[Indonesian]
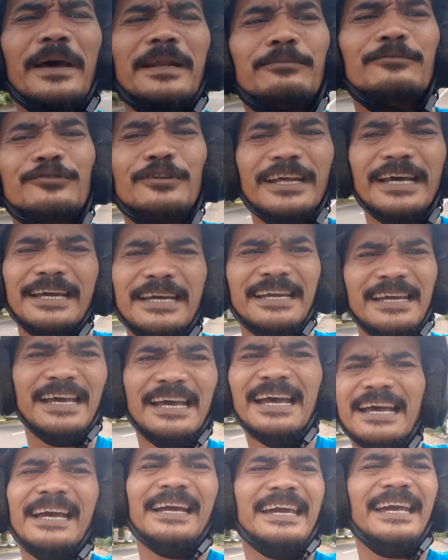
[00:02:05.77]
ben mulih
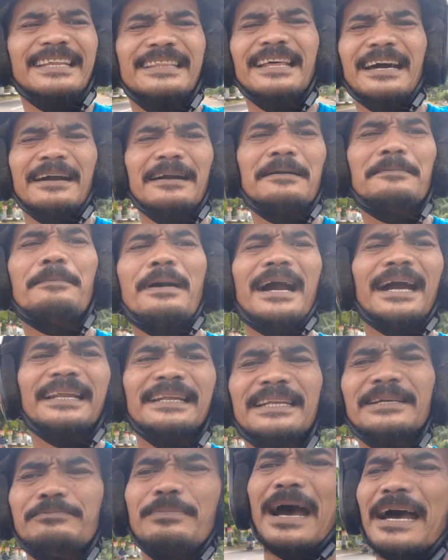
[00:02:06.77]
gendang
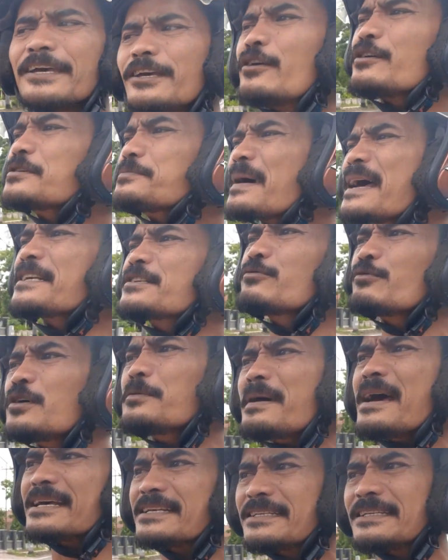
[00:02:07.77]
mangan tiba, ya wis mas
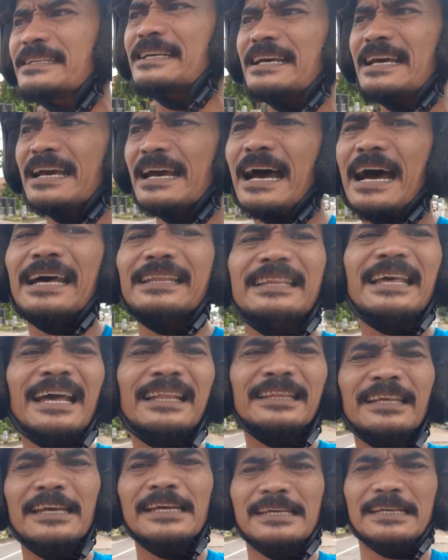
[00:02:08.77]
suwun mas
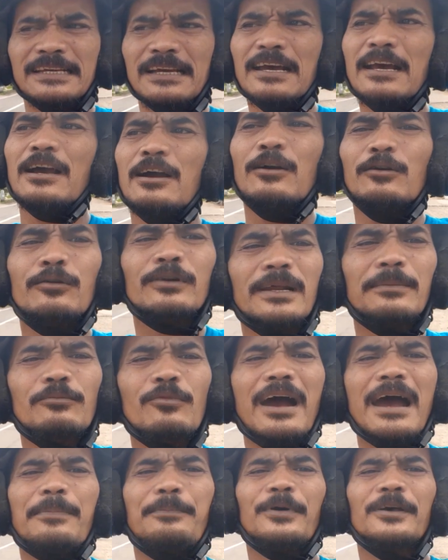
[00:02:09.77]
hati-hati
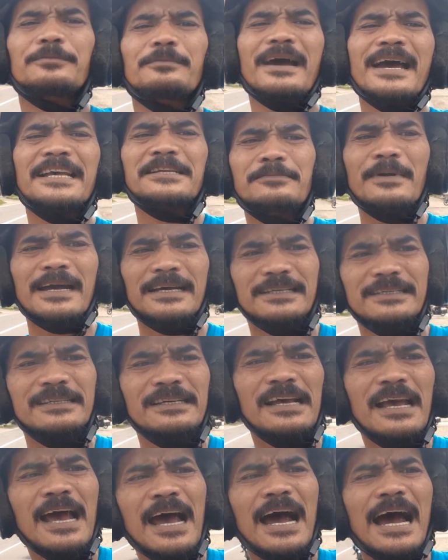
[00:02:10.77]
uripmu abot mas mas
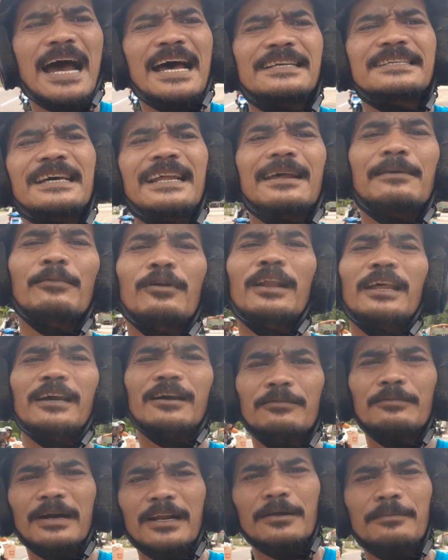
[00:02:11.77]

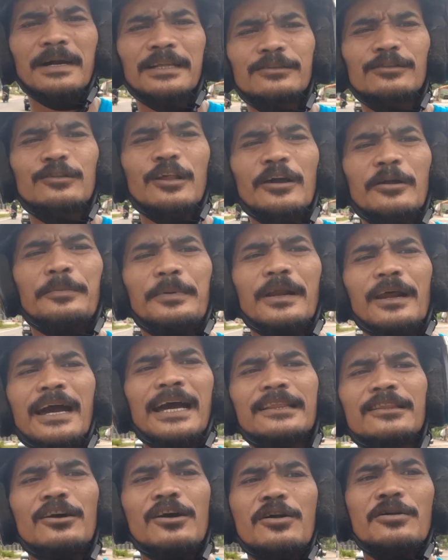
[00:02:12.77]
assalamualaikum warahmatullahi
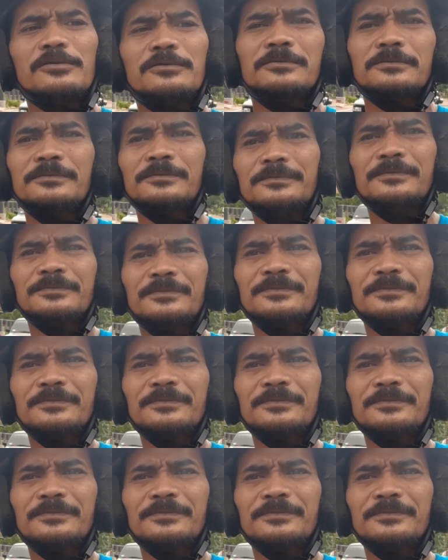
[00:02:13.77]
wabarakatuh